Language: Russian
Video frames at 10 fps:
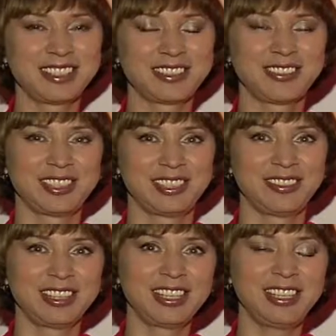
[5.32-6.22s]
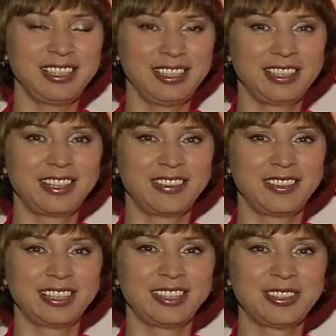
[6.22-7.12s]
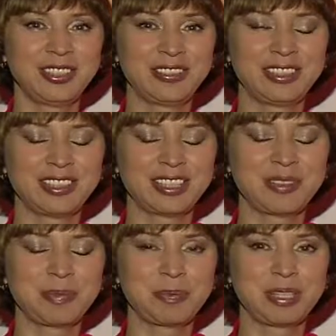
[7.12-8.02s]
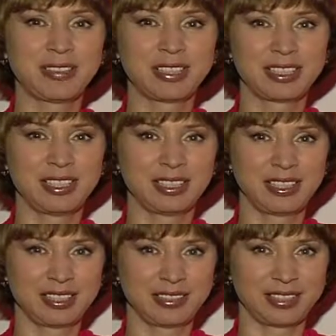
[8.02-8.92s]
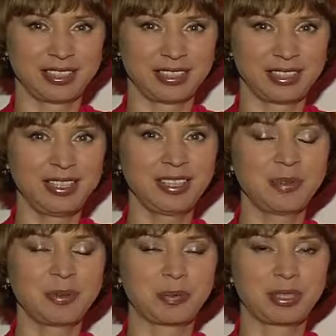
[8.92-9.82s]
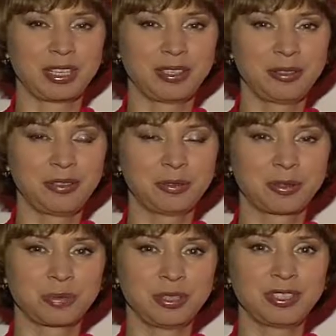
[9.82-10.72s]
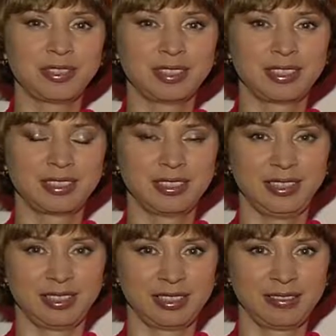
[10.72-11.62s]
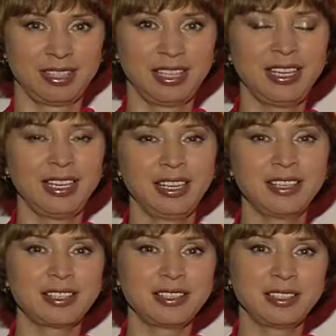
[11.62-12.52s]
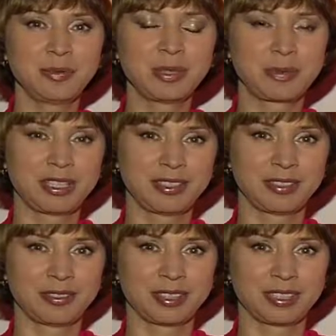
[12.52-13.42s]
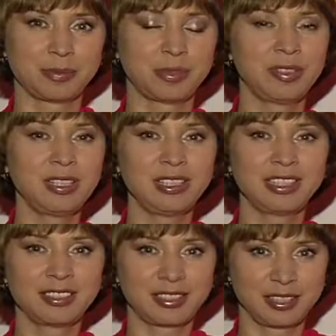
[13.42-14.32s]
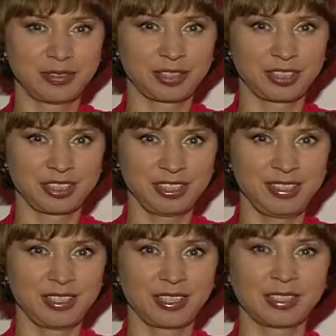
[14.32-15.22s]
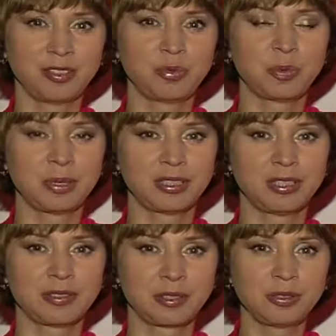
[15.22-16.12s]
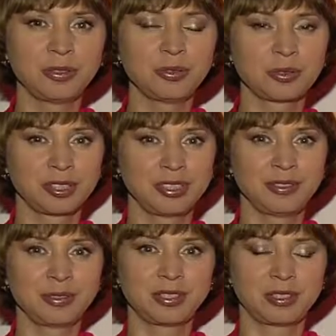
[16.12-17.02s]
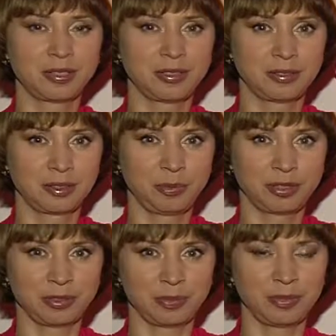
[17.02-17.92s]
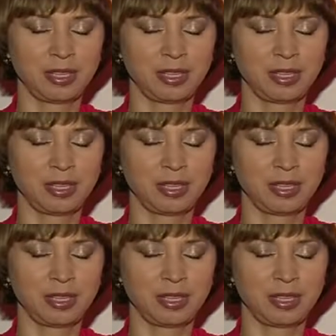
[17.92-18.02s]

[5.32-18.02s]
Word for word: здравствуйте! Я Лена Игоревна Антонова, я преподаватель английского языка и преподаю его уже больше 20 лет. Я хотела бы спросить у вас, бывало ли хоть раз в вашей жизни, когда вы попадали в сложную жизненную ситуацию за рубежом?